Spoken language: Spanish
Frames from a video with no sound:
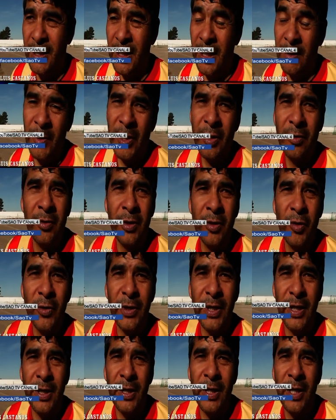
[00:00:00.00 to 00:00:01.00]
el viento en
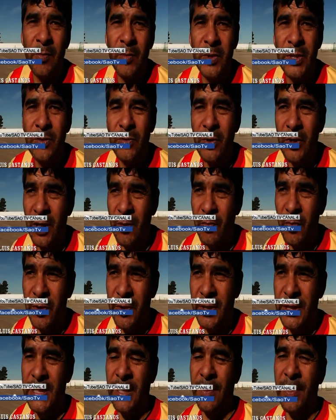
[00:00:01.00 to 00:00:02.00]
contra que teníamos en segundo
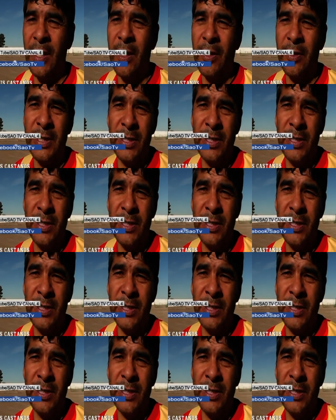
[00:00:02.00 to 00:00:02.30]
tiempo y sabía